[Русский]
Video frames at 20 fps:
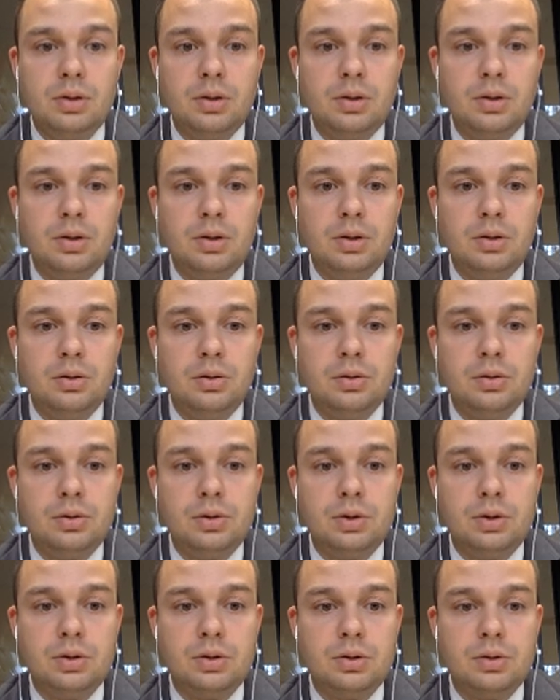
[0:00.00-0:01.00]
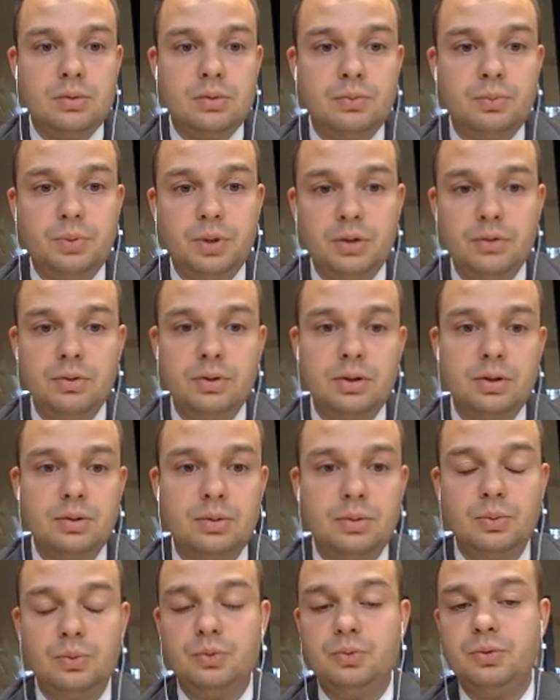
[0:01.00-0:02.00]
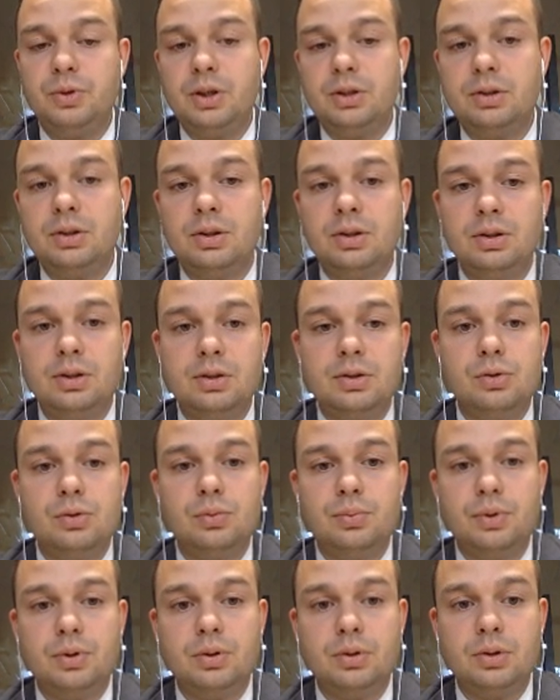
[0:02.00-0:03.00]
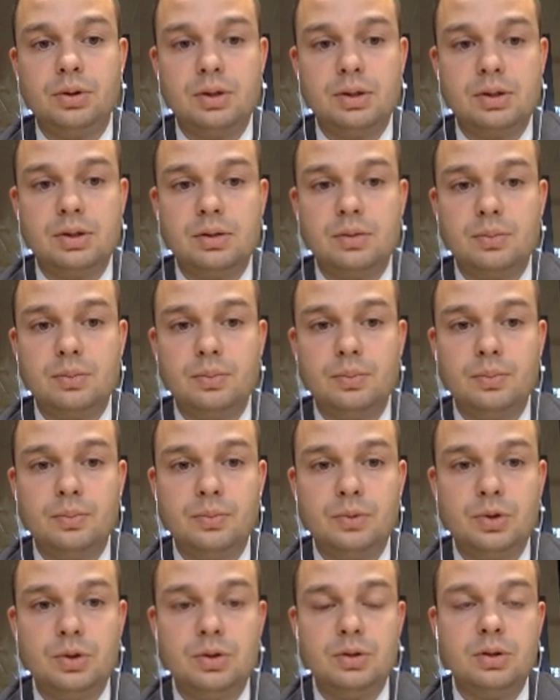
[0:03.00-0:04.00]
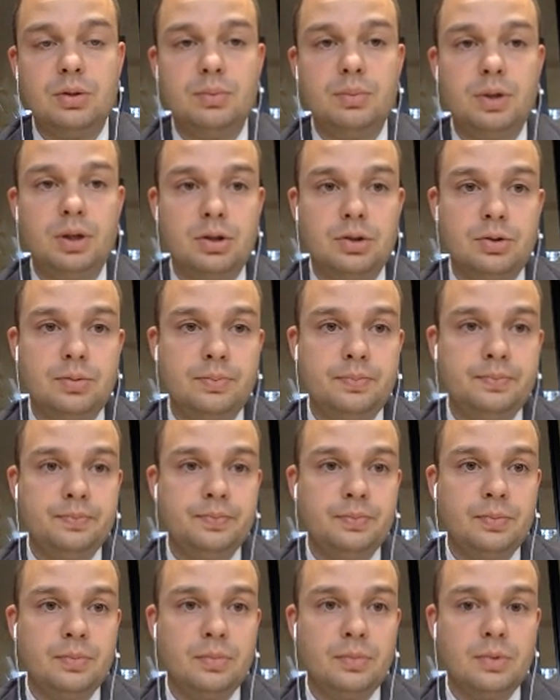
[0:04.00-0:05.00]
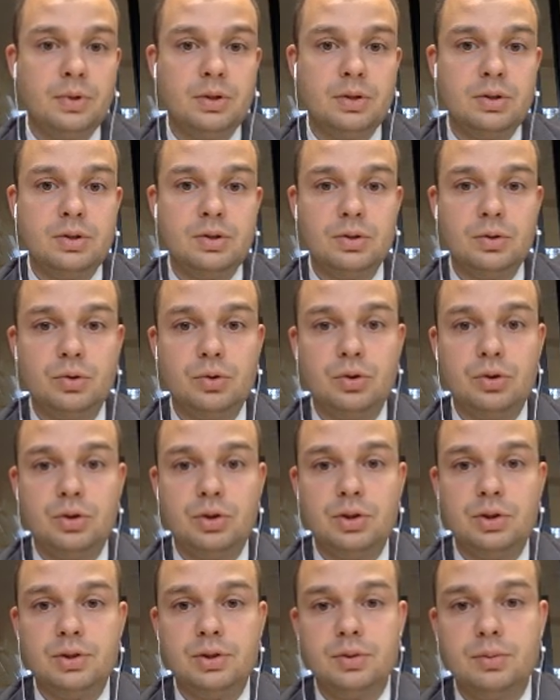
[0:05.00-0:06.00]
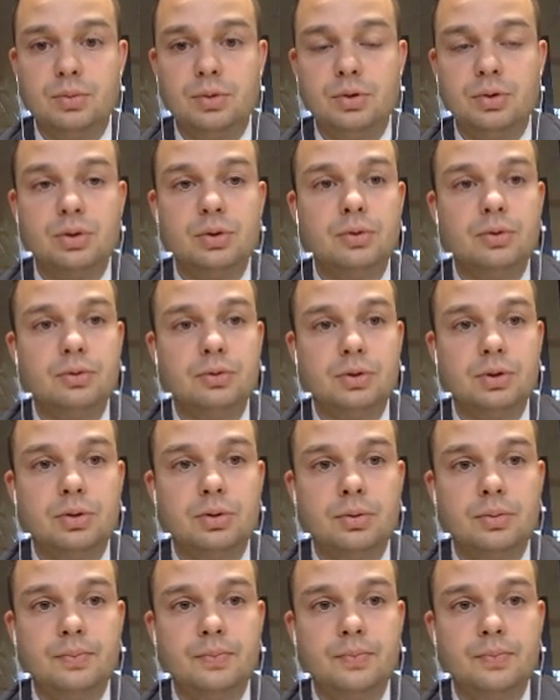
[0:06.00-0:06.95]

И то есть это первый фактор, это супер классный чистый пляж с очень чистой бирюзовой водой.